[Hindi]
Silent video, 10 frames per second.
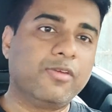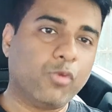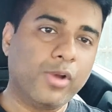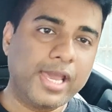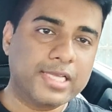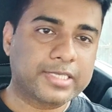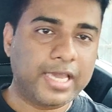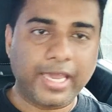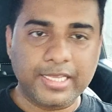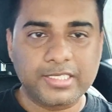वो है
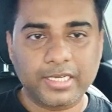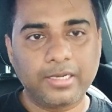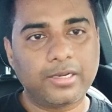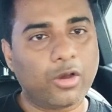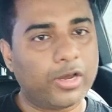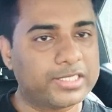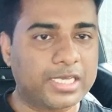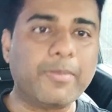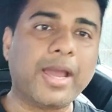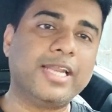इसके इंजन और
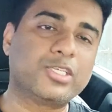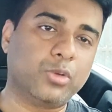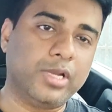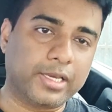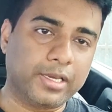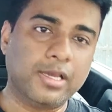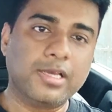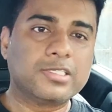इसकी माइलेज को लेके